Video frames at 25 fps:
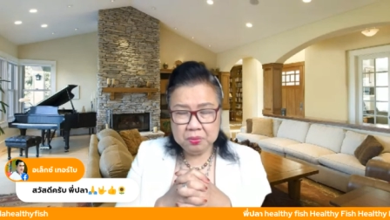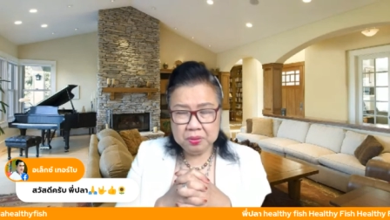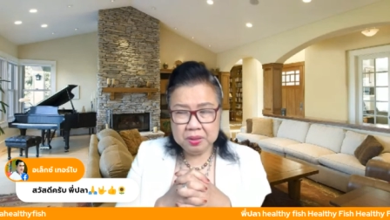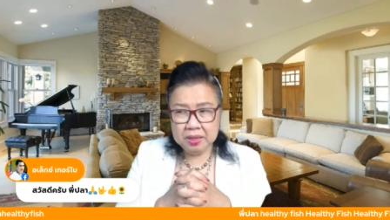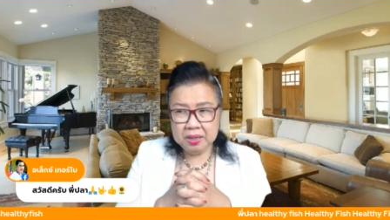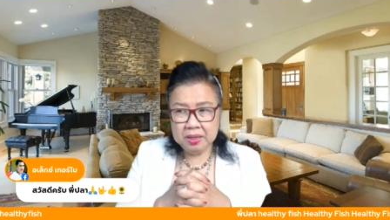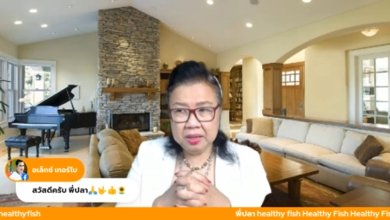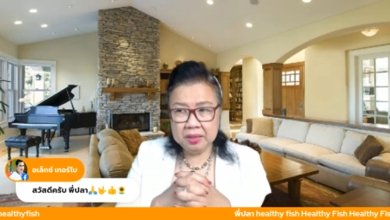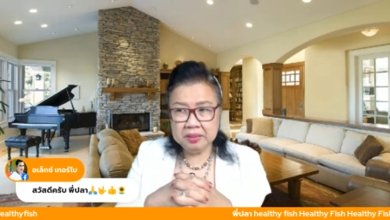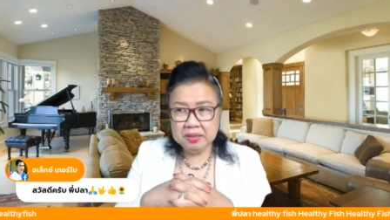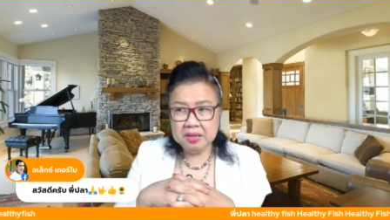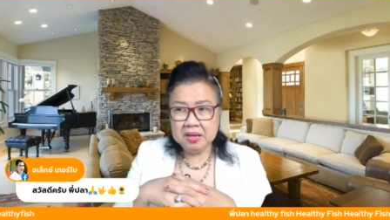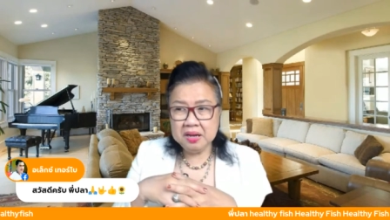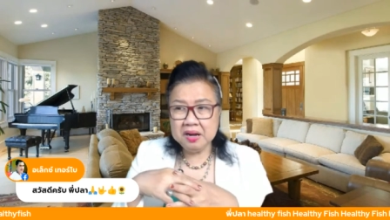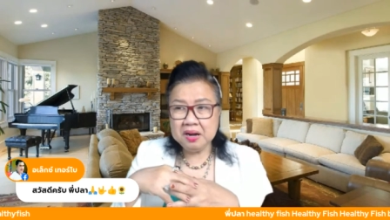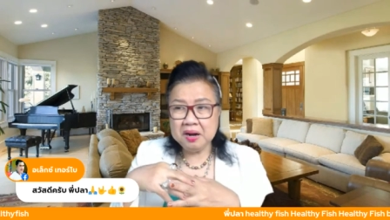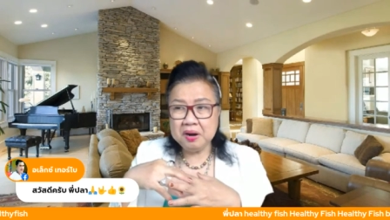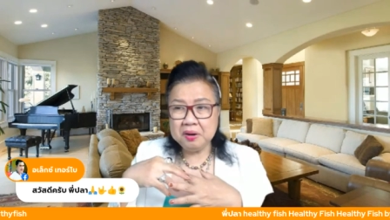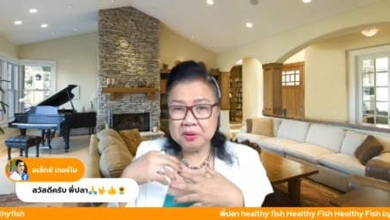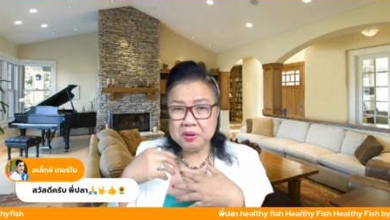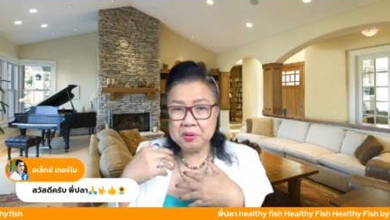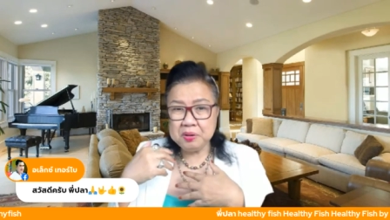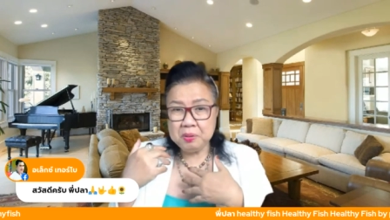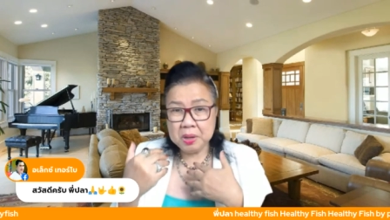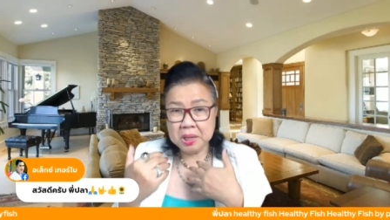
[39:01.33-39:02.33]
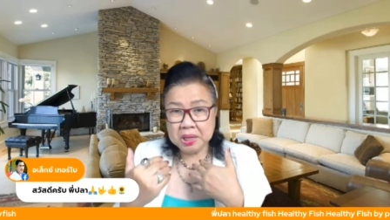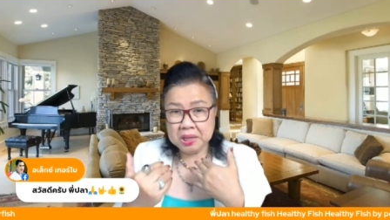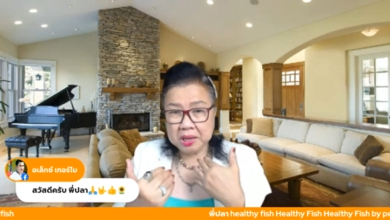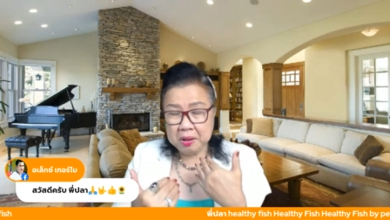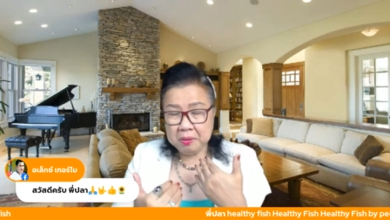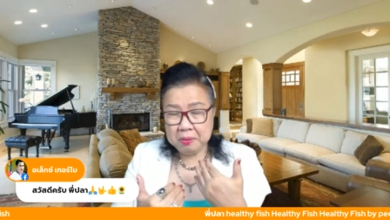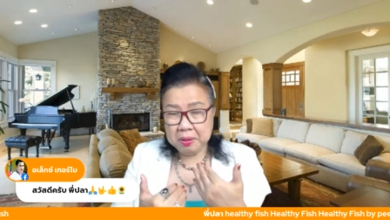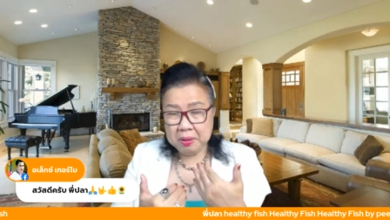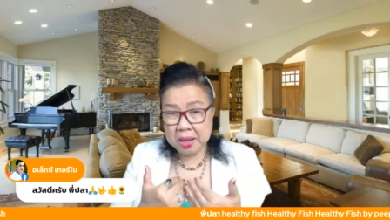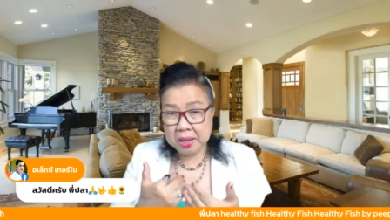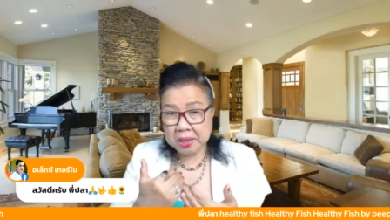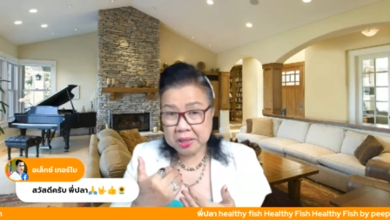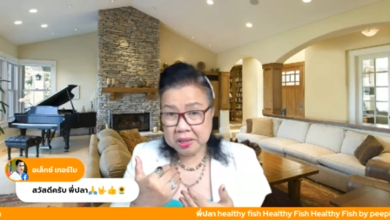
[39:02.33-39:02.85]
วเองนี่เขาเรียกว่า
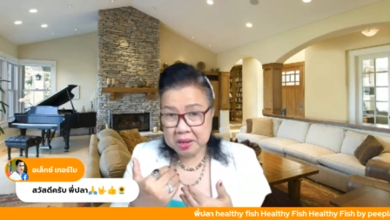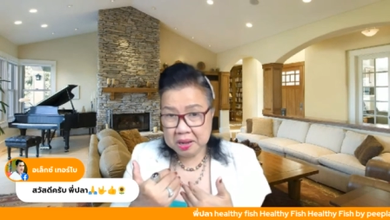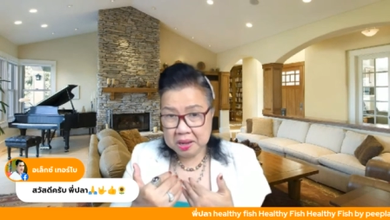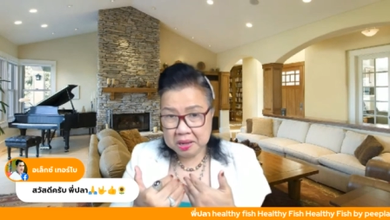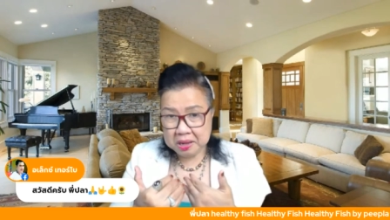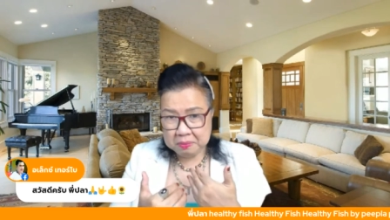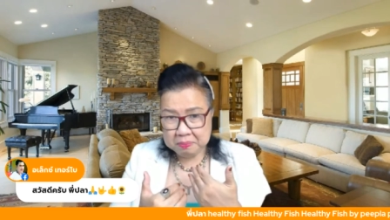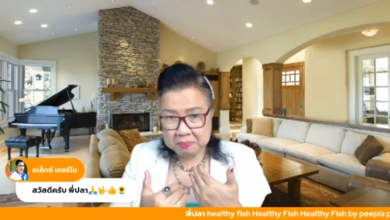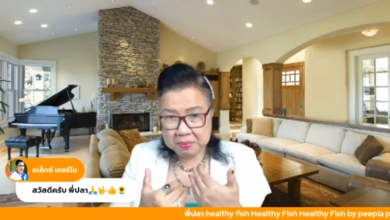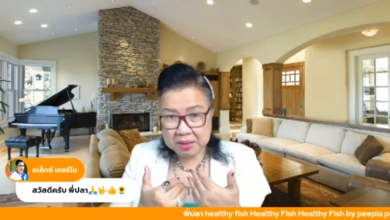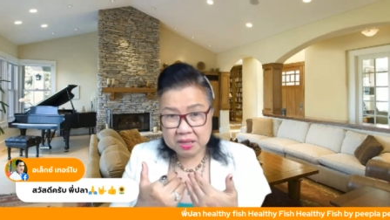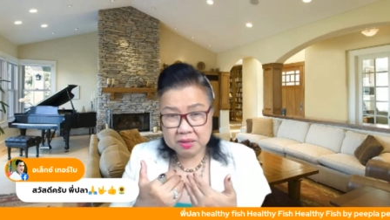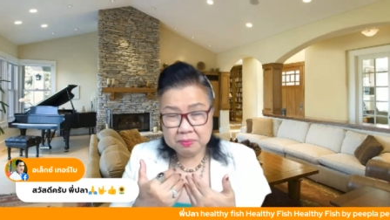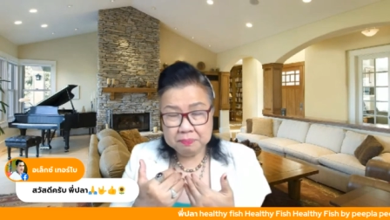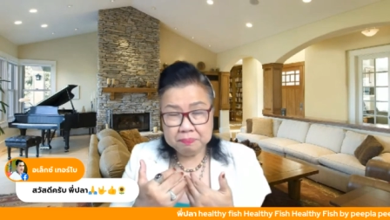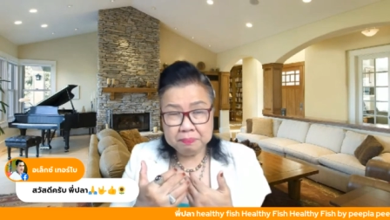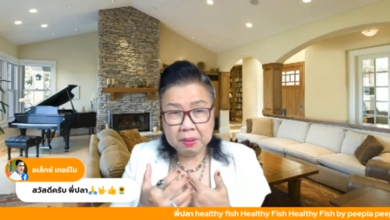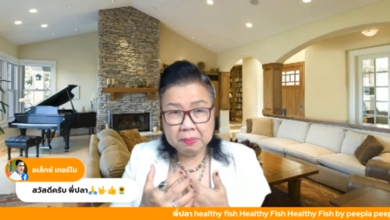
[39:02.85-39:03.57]
self assessment